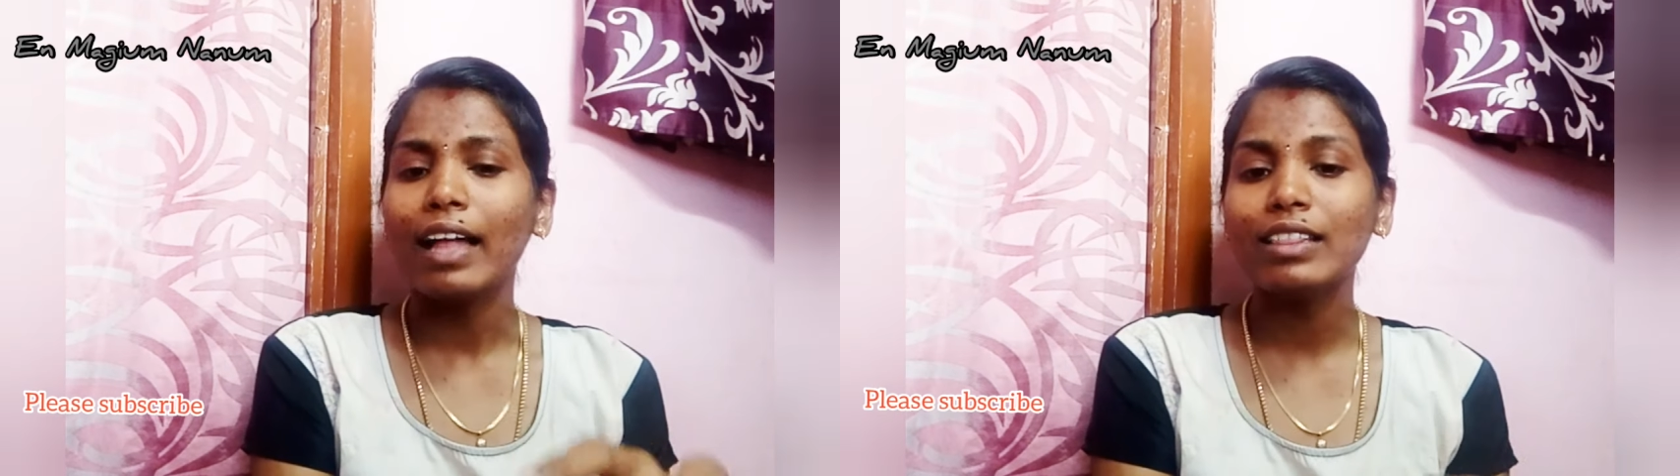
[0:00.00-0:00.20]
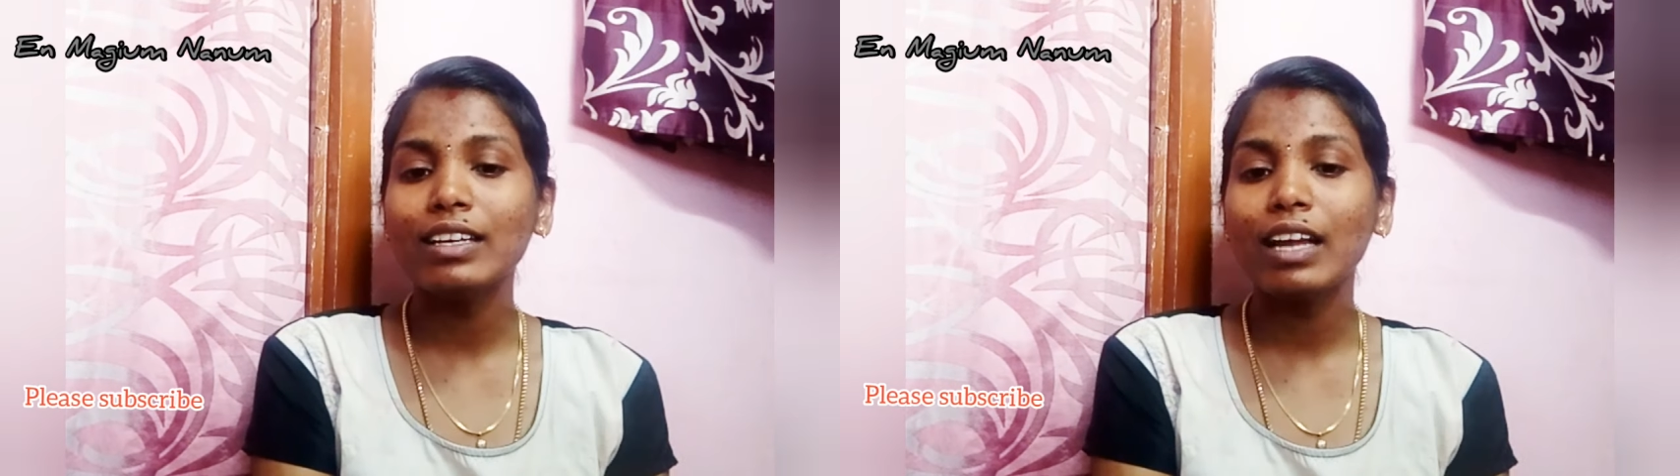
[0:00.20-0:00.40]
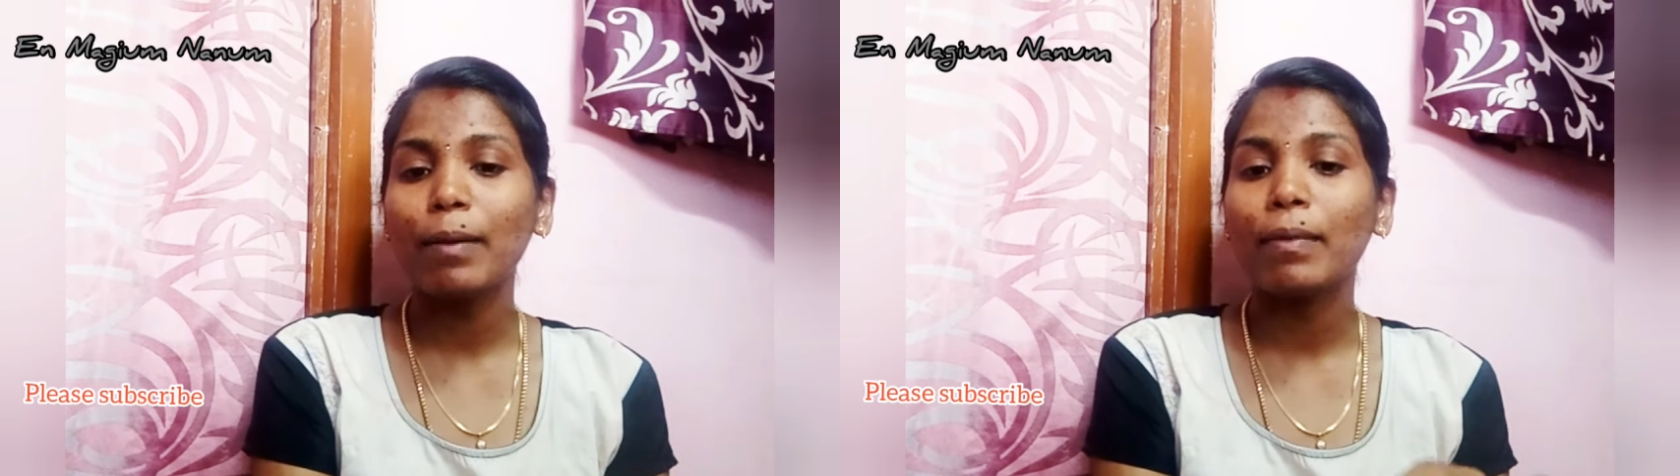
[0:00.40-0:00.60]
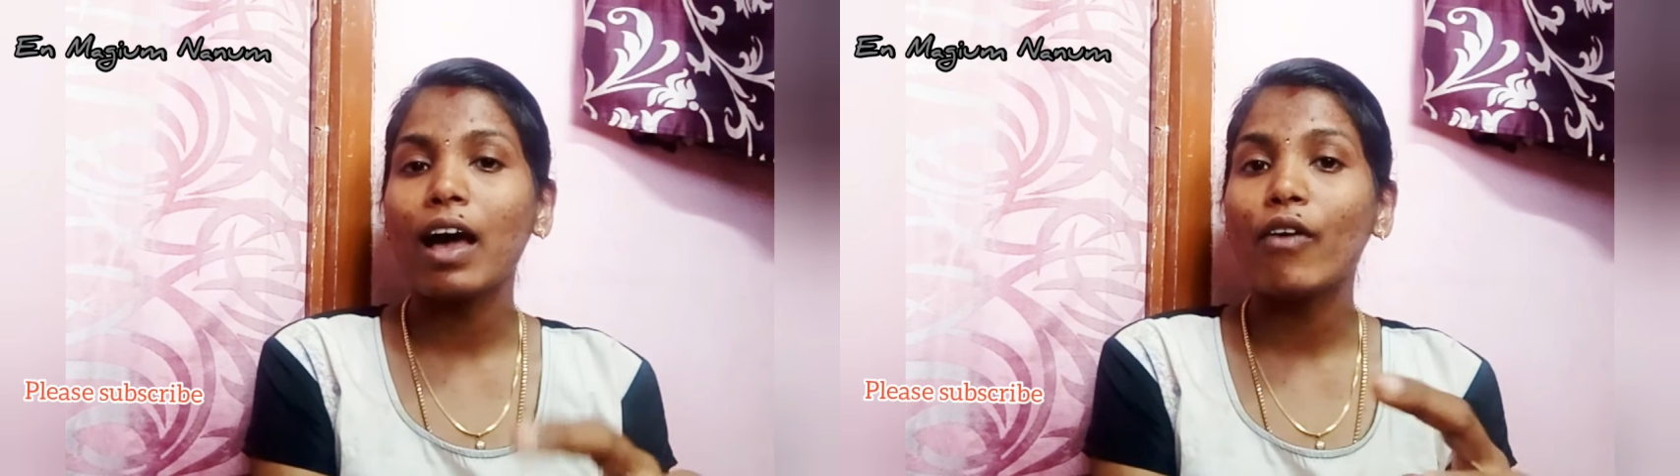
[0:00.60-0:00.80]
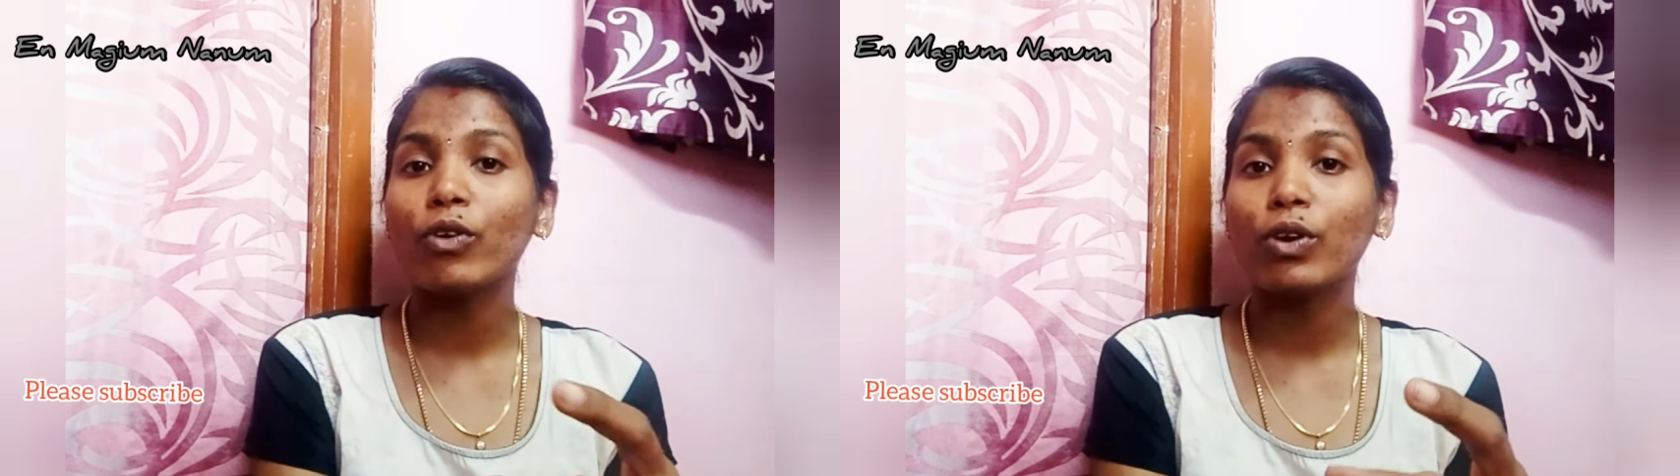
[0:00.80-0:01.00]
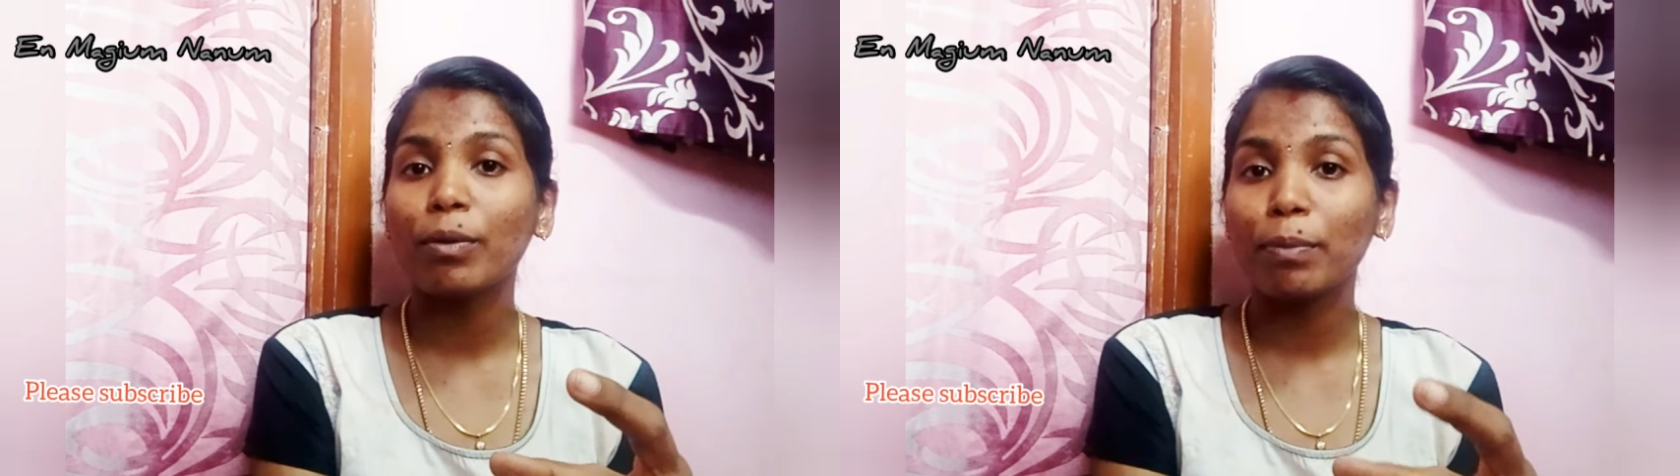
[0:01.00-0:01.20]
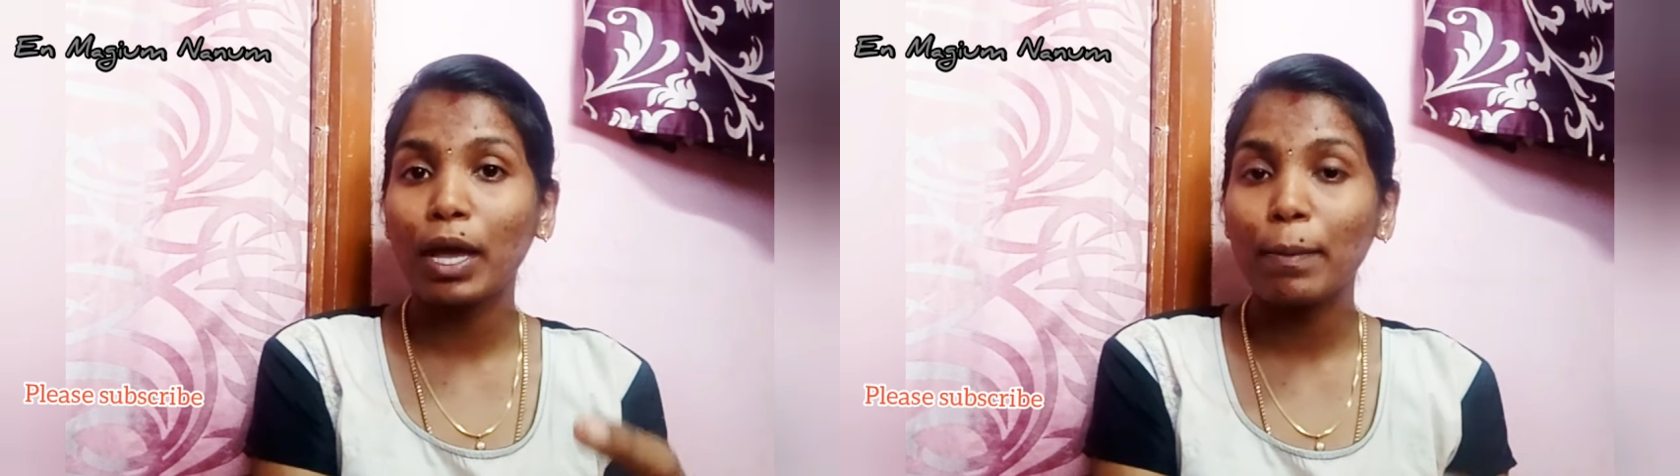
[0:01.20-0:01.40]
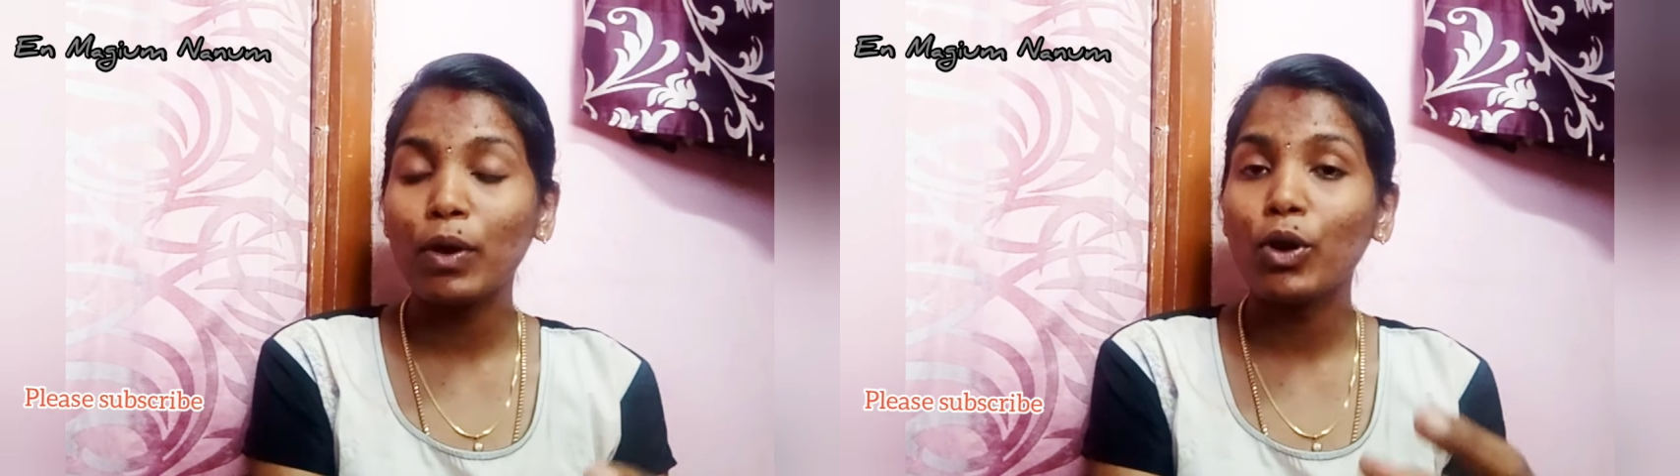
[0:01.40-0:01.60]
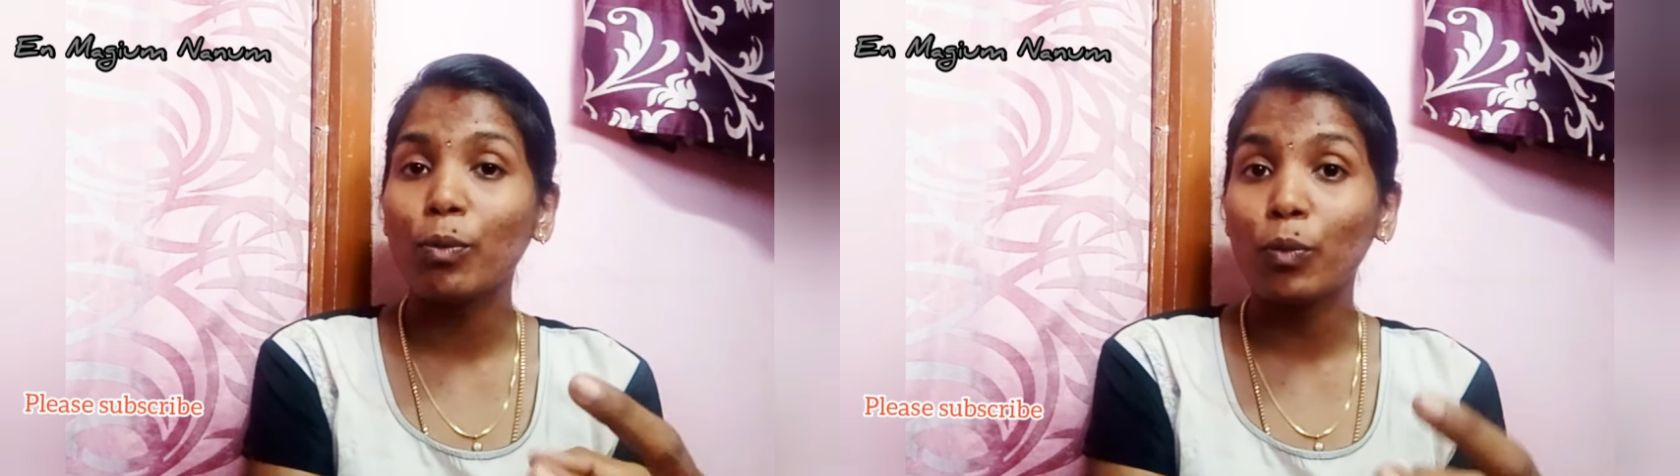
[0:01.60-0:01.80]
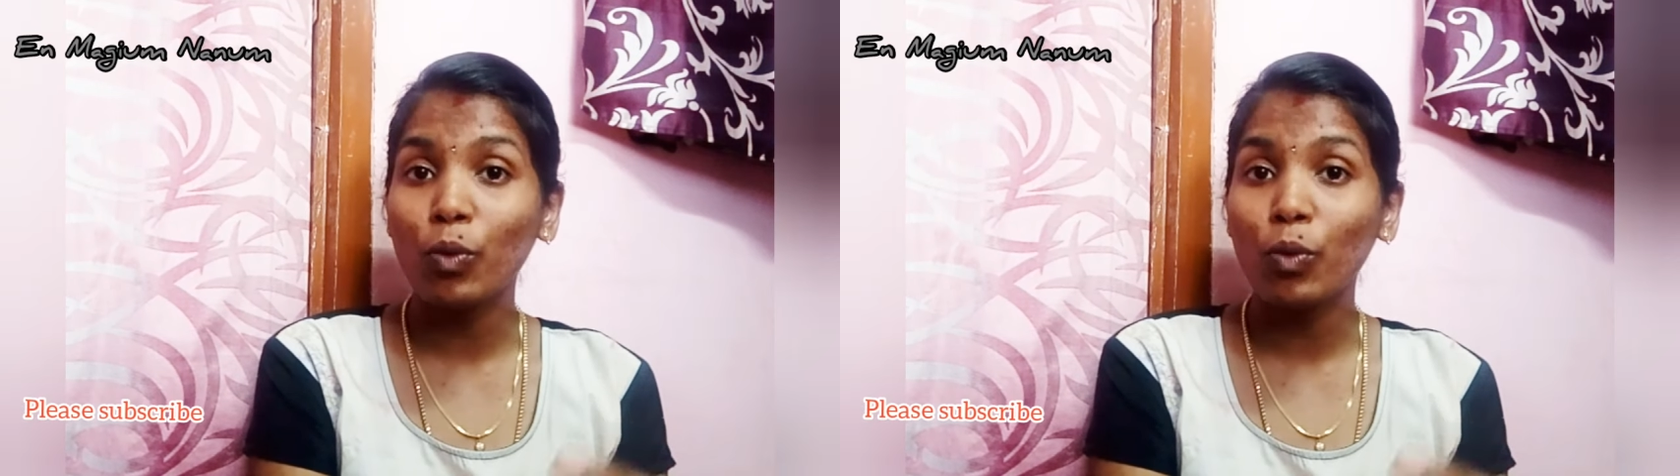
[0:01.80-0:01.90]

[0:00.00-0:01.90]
அந்த டைமில் அவங்களோட பேபியோட